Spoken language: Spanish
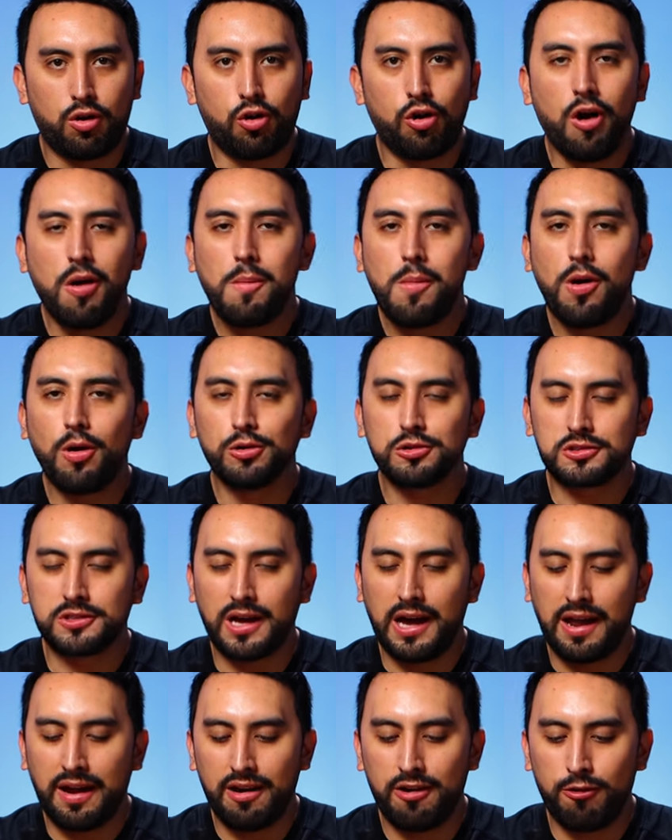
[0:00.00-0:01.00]
¿Cómo
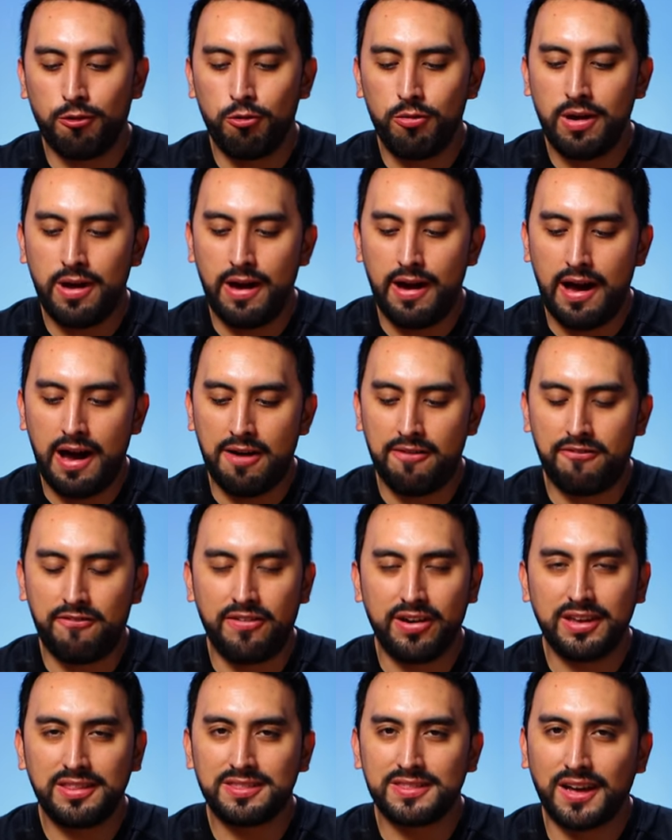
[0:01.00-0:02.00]
usar una
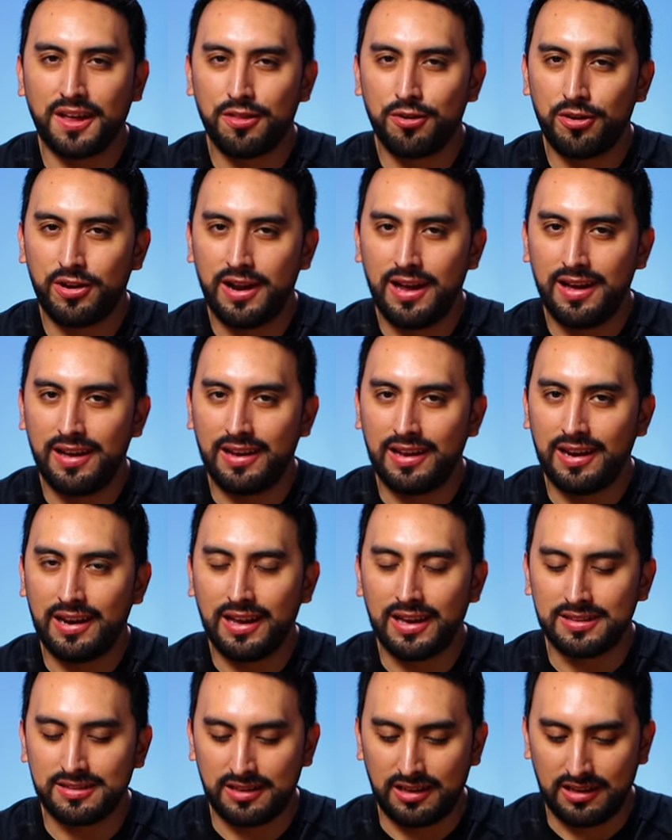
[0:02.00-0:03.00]
afeitadora
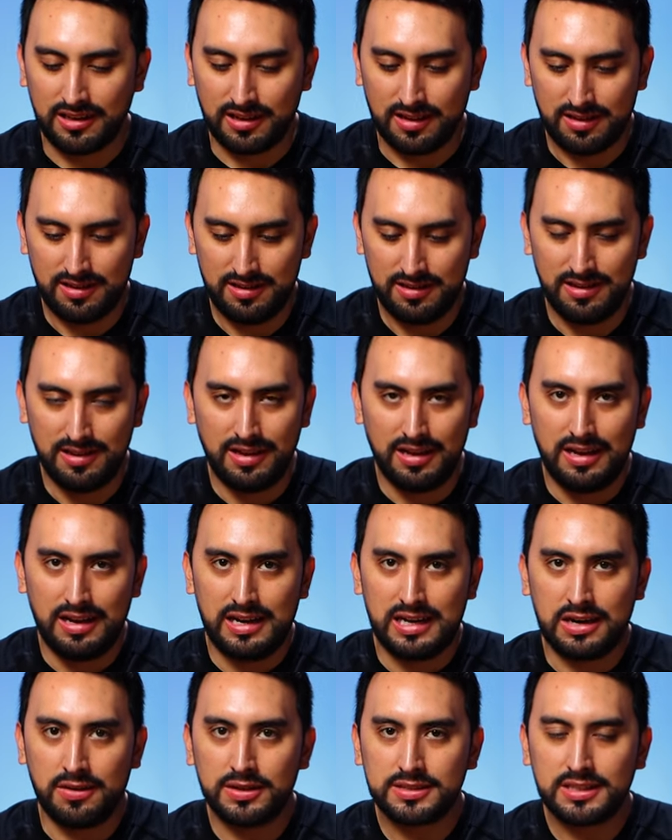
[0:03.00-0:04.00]
eléctrica?
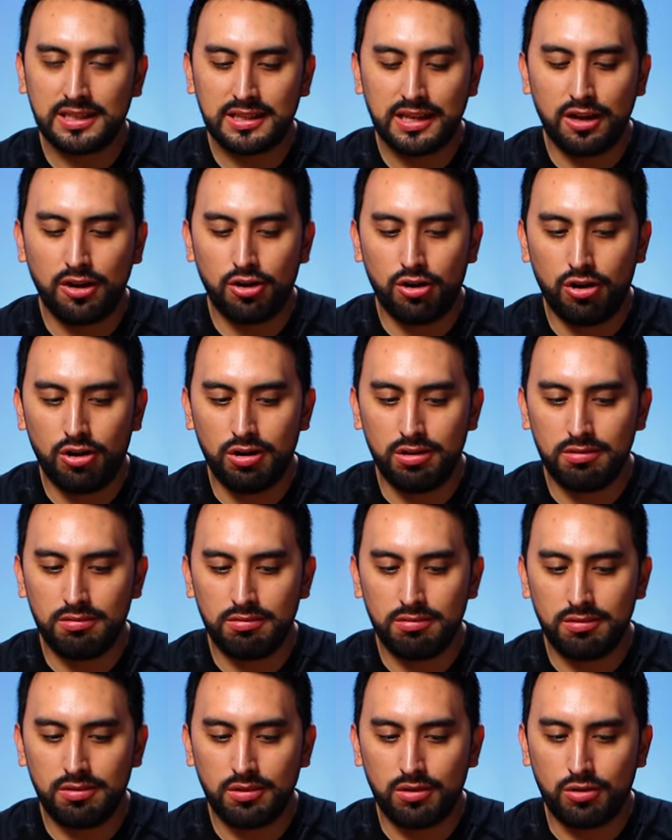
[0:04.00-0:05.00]
La verdad es que
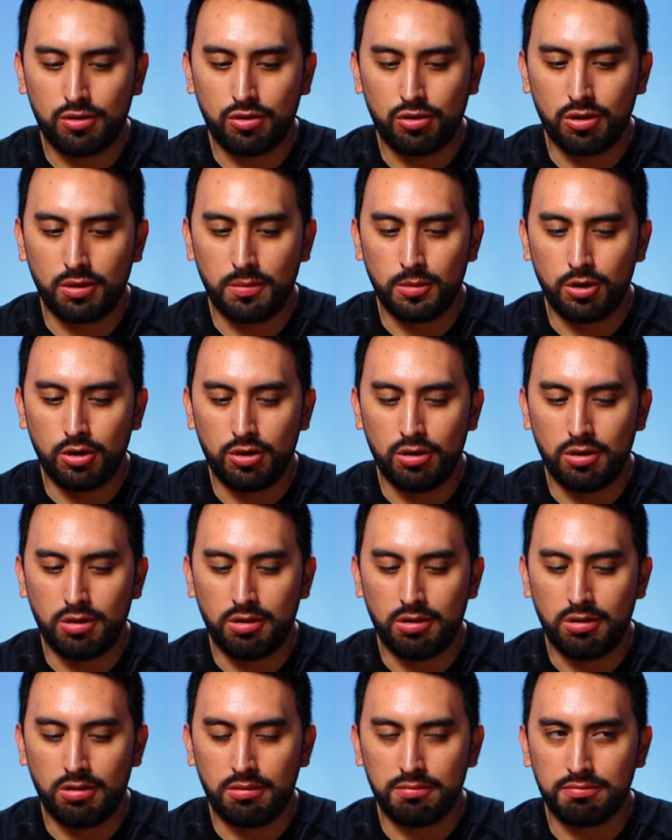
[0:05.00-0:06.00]
tengo
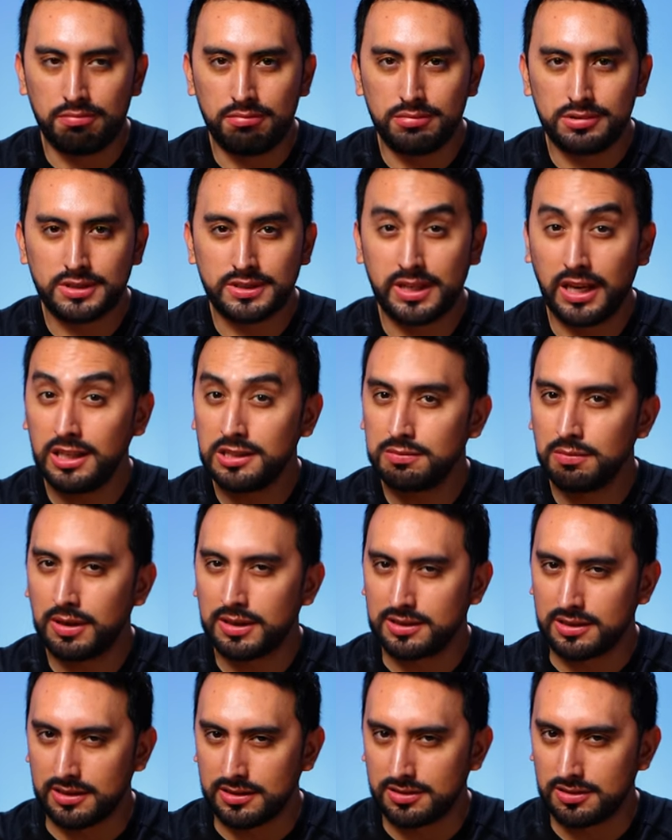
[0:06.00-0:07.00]
como seis
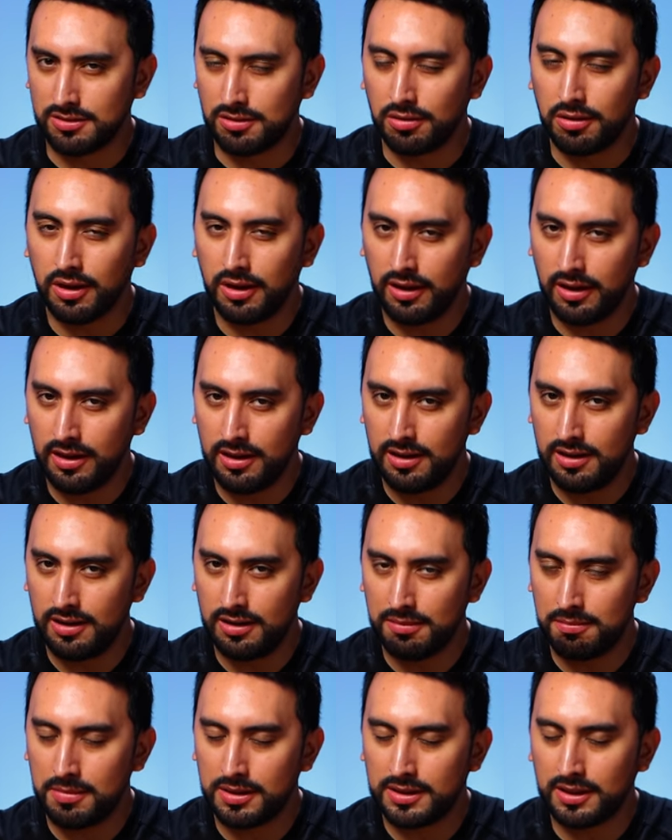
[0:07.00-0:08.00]
meses con ella.
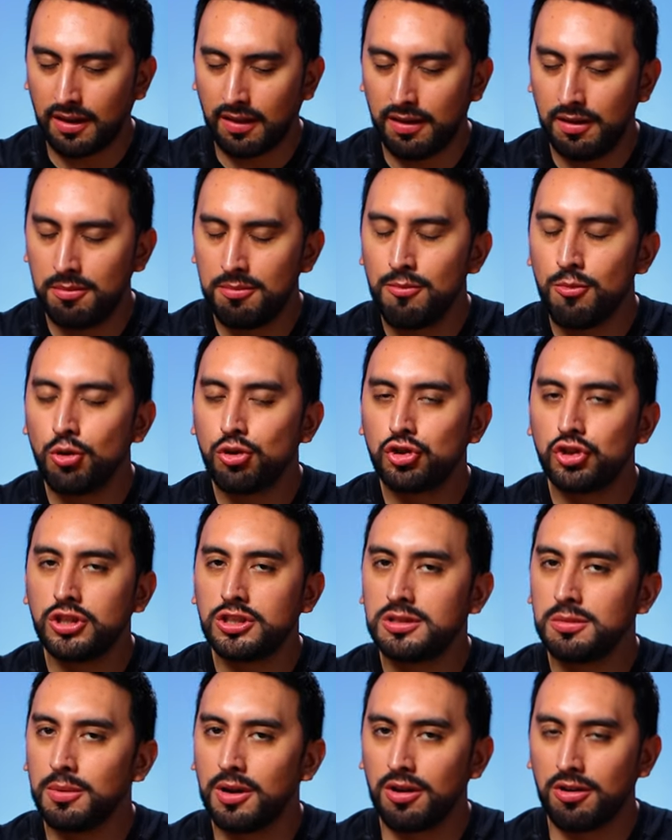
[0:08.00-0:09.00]
Me tardé
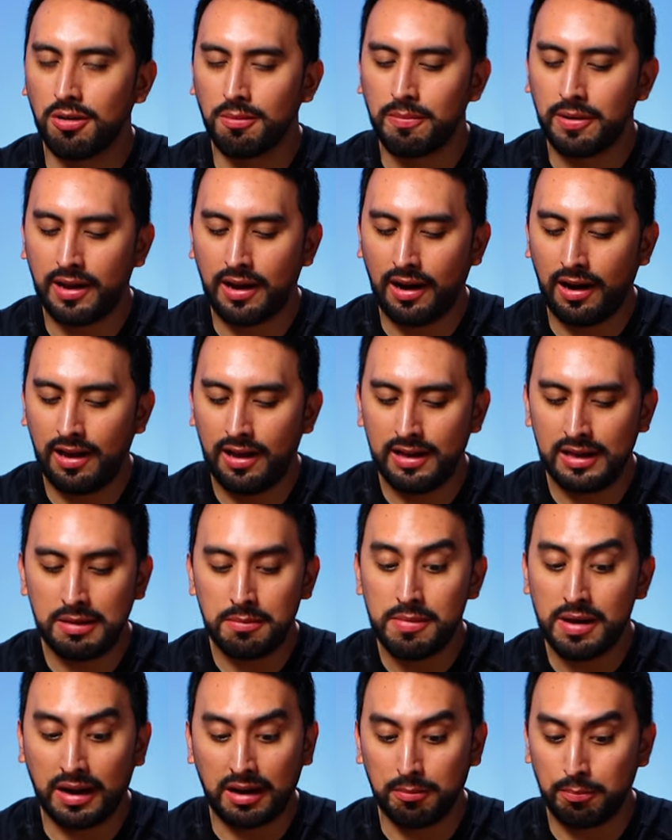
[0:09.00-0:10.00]
muchísimo en comprarla y
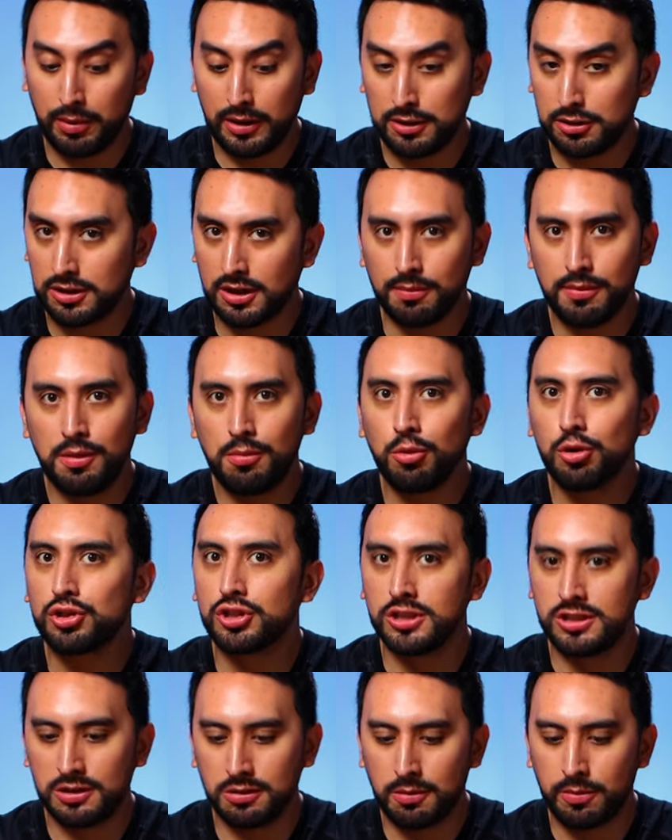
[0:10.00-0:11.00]
me arrepiento también
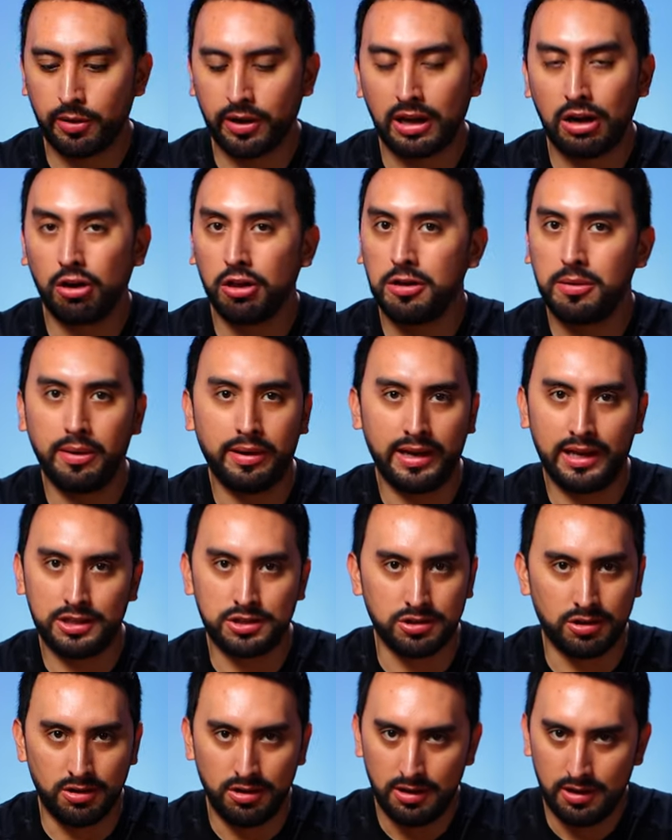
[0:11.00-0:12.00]
muchísimo porque lo digo haber
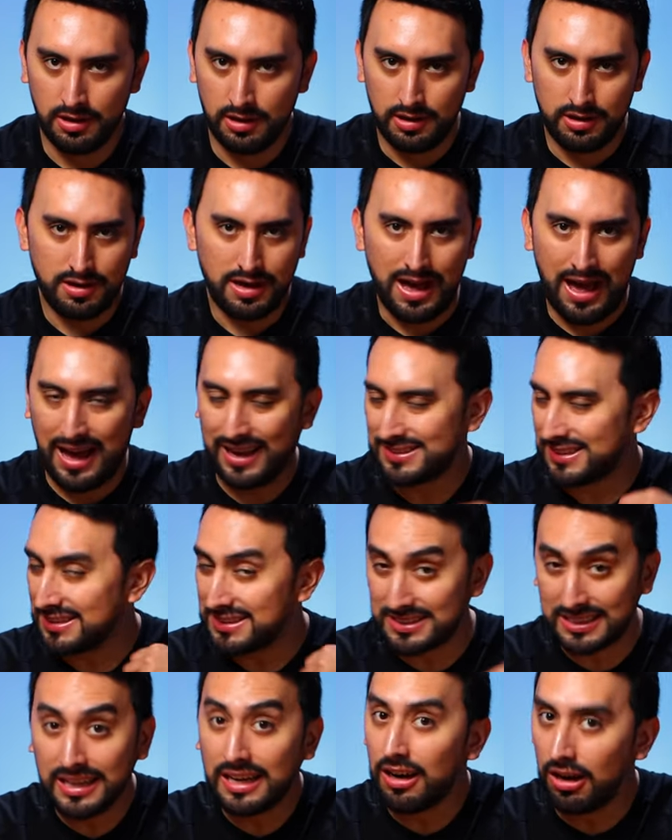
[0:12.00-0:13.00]
hecho hace
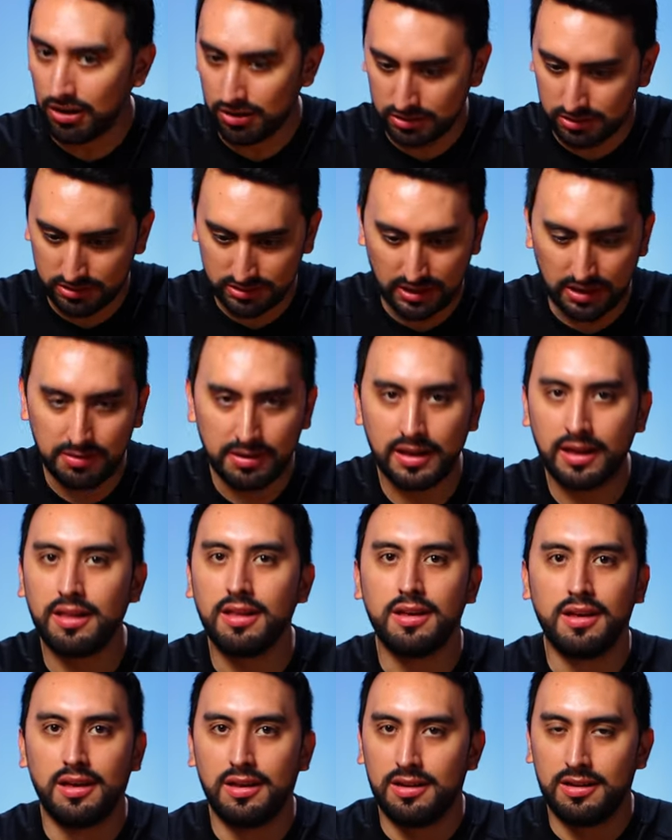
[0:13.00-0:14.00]
siglos. O sea, de
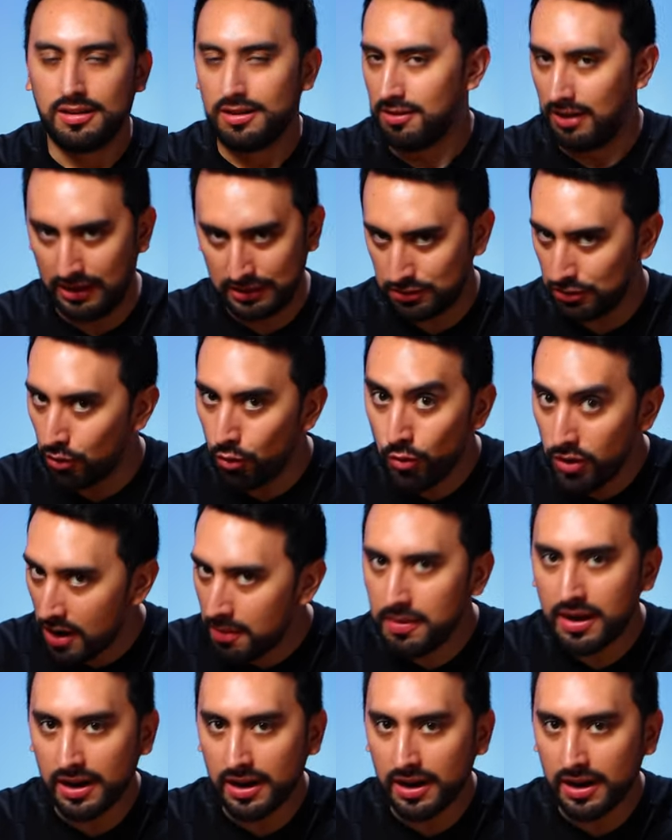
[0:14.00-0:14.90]
verdad, es una